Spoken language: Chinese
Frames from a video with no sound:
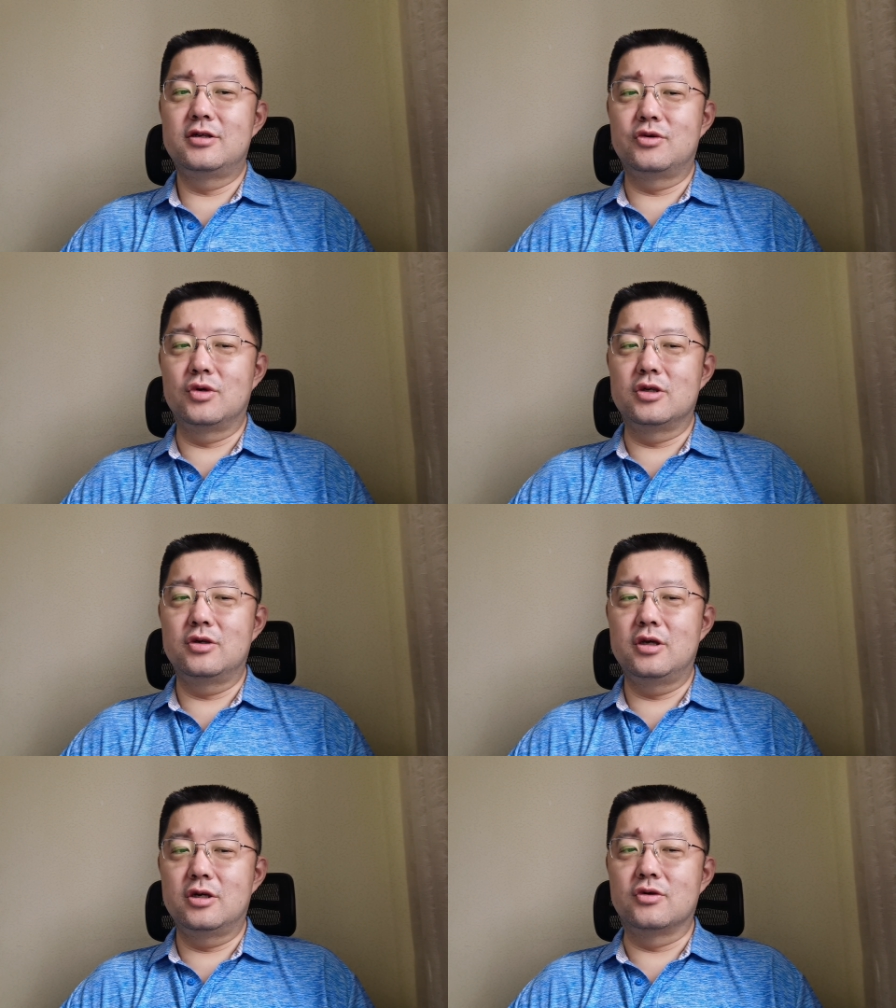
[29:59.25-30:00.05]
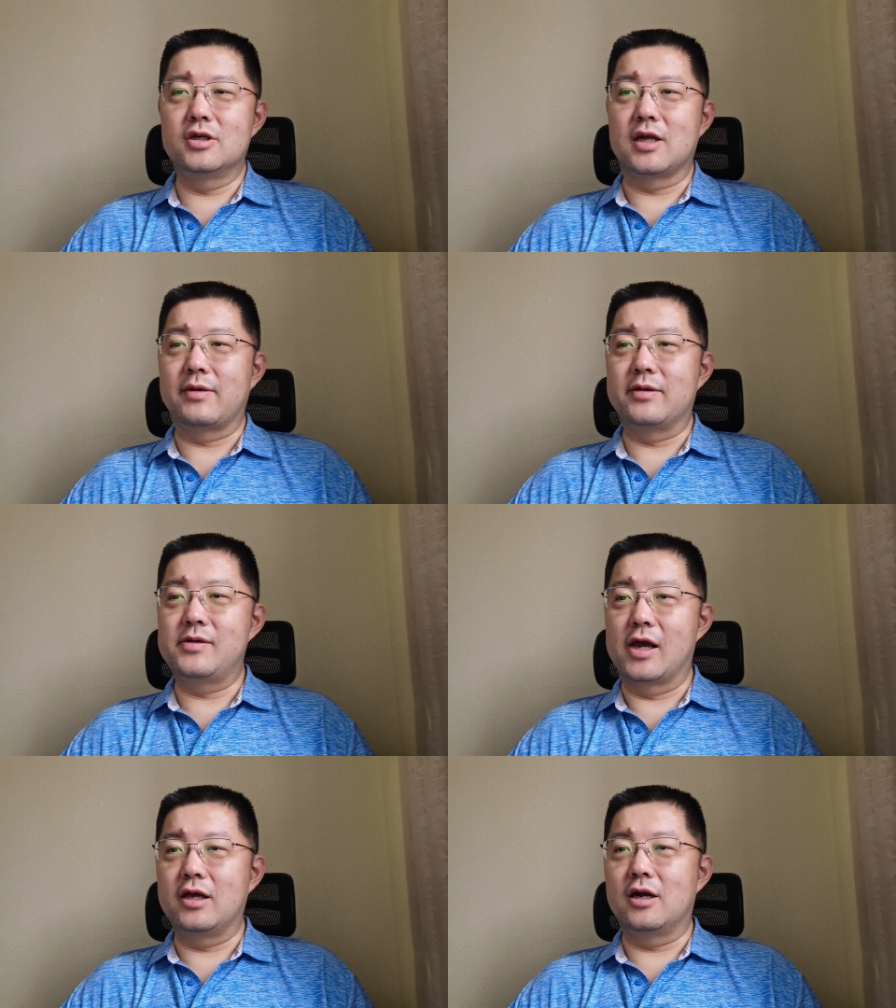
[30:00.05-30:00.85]
就是我就一个手机，哪怕
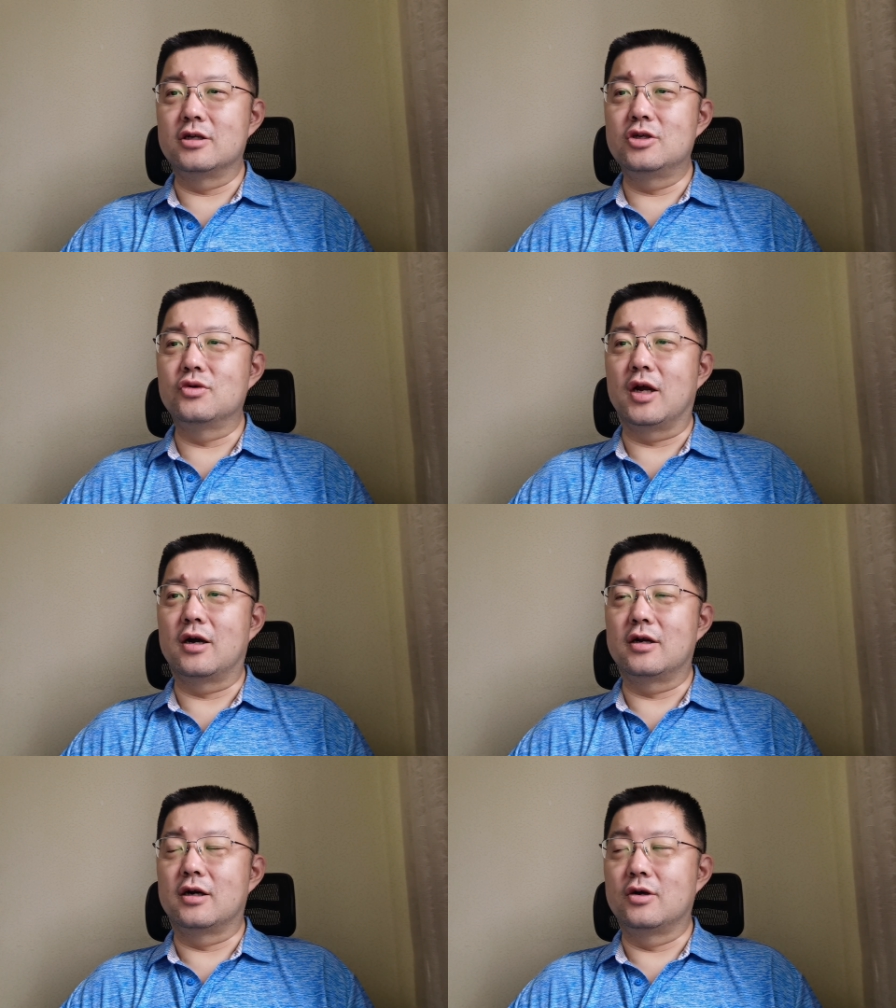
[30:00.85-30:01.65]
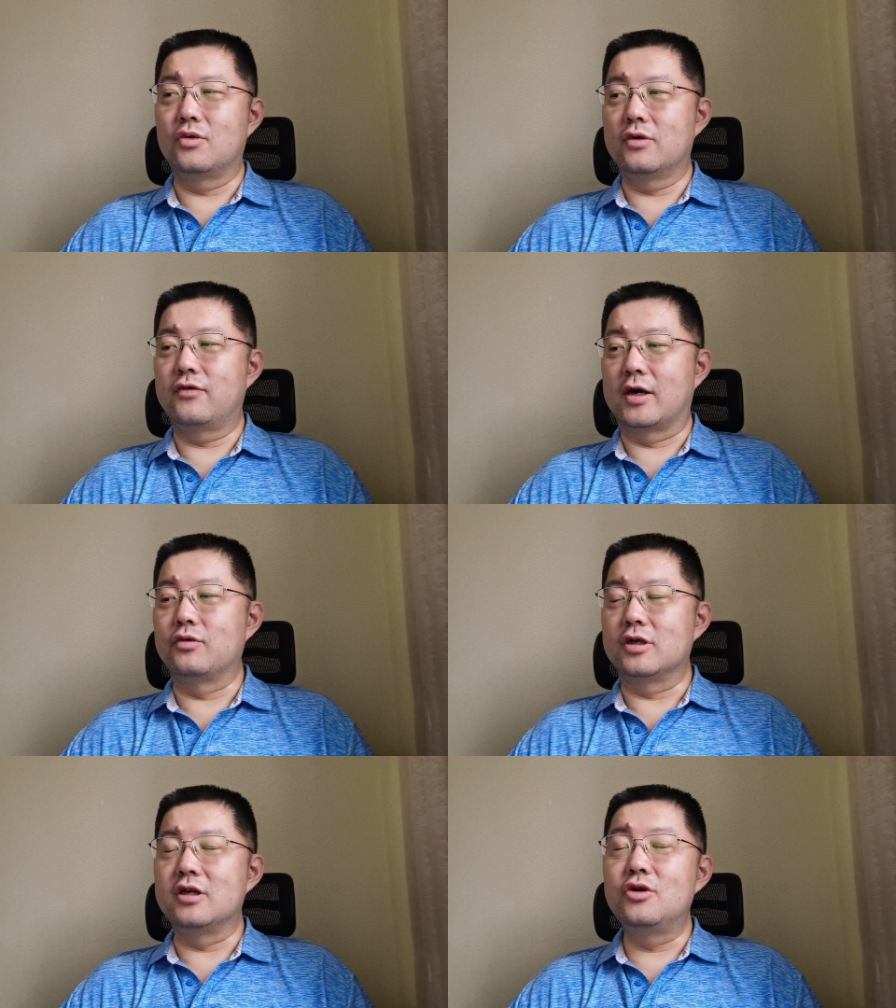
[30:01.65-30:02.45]
便宜点、旧点的，然后我反
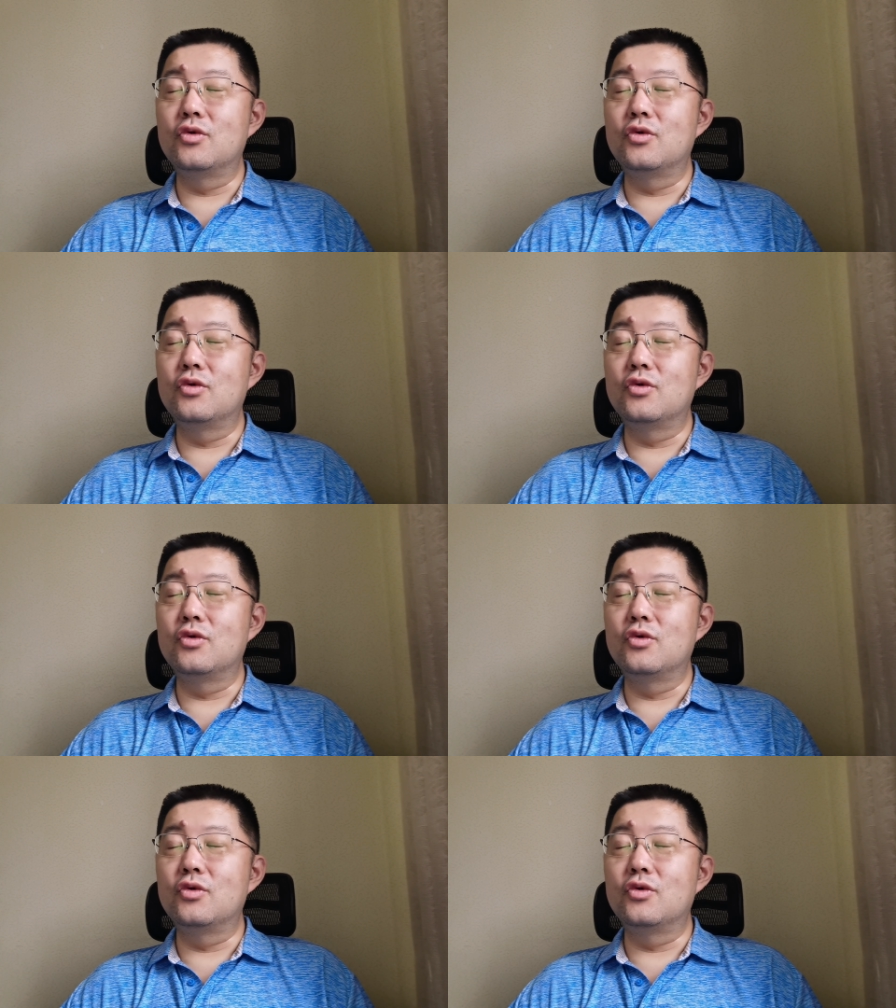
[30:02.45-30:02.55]
正我就